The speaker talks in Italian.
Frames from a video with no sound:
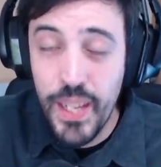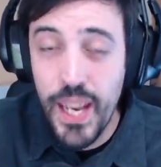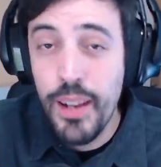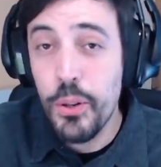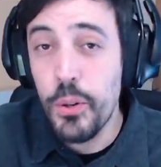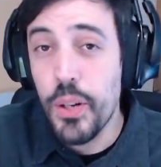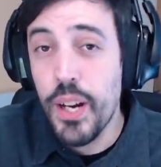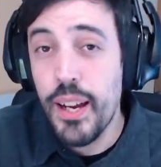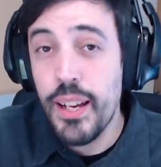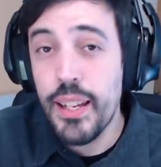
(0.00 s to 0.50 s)

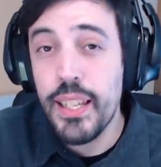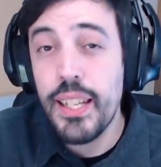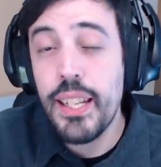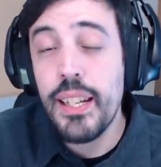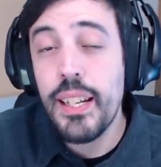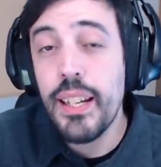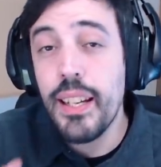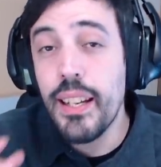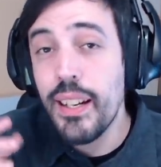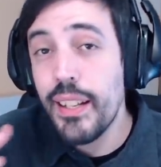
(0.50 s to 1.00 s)
Allora,
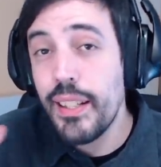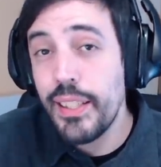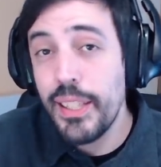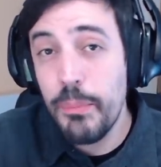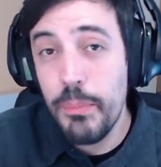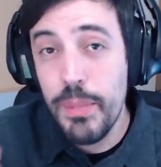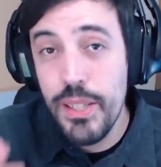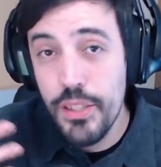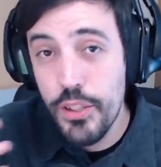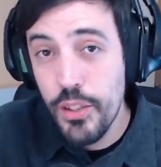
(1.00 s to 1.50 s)
il
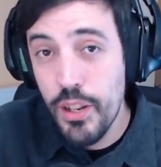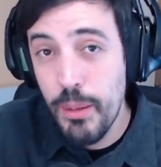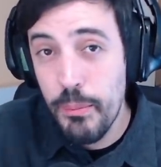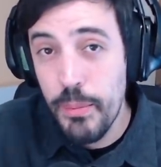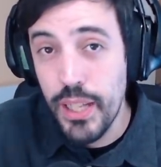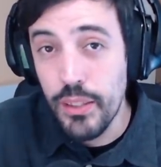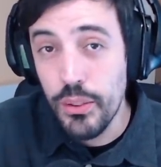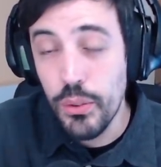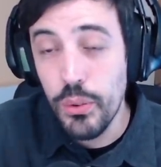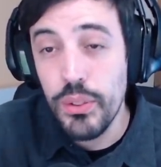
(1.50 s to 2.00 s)

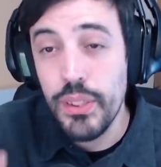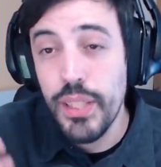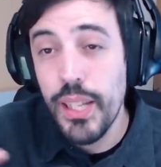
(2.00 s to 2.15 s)
ridimensionamento